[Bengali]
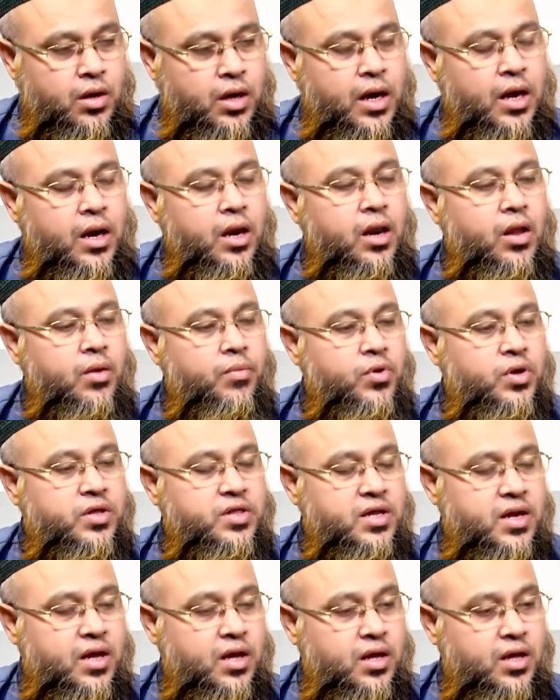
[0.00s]
আল্লাহ
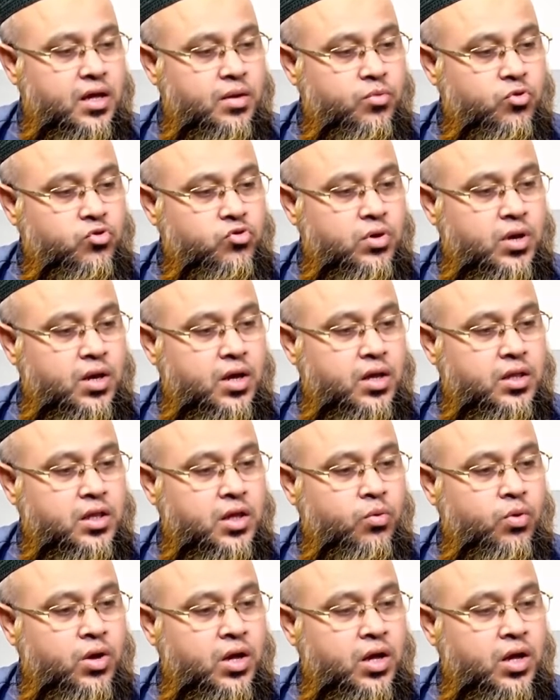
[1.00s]
বলেছেন ওয়া